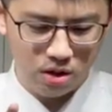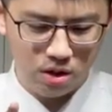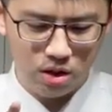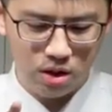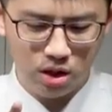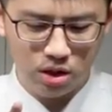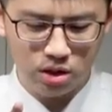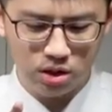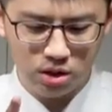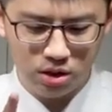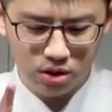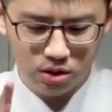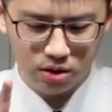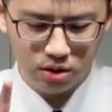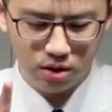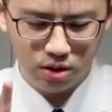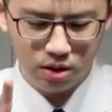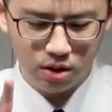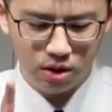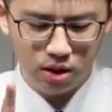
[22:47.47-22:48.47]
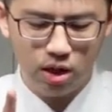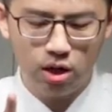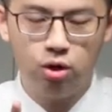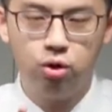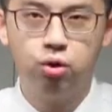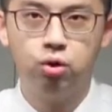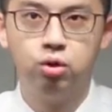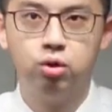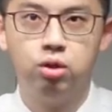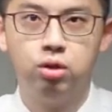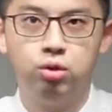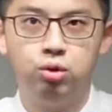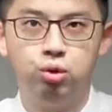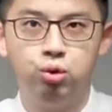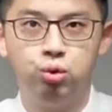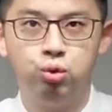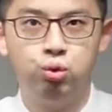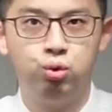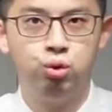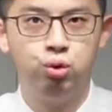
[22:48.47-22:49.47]
那是要
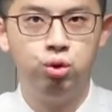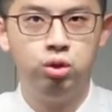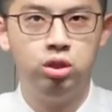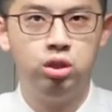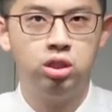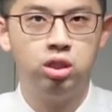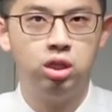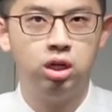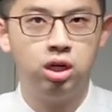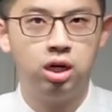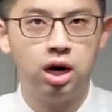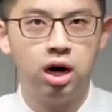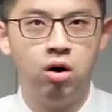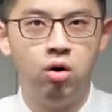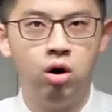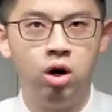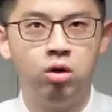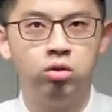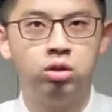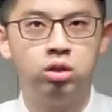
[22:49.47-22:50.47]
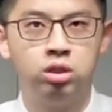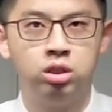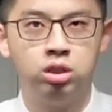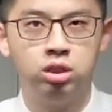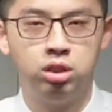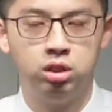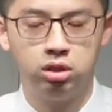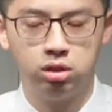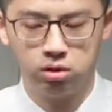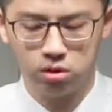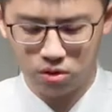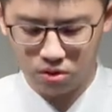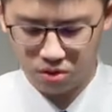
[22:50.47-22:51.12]
除去一颗高傲的心哦。